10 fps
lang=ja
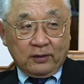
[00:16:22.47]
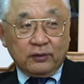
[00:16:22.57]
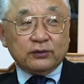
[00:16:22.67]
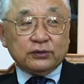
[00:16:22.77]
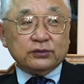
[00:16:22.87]

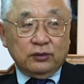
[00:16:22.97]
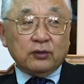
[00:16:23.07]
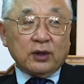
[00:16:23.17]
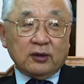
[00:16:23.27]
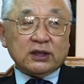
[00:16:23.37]
そういうのを
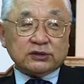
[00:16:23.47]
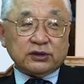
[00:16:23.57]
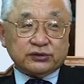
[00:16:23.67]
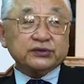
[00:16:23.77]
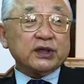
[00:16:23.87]
ね私は
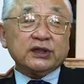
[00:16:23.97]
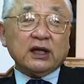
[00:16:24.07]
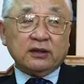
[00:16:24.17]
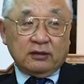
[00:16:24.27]
作っていきたいんで